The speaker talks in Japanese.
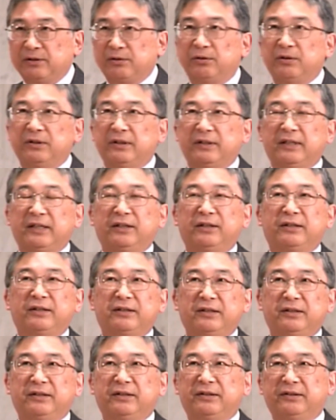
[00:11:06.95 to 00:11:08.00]
それでね、
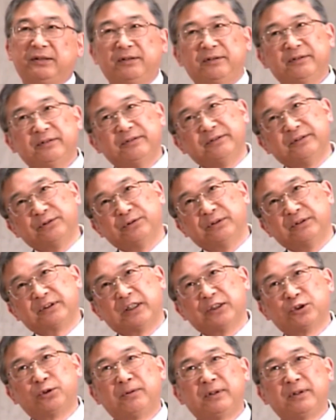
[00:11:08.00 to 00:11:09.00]
えー、そう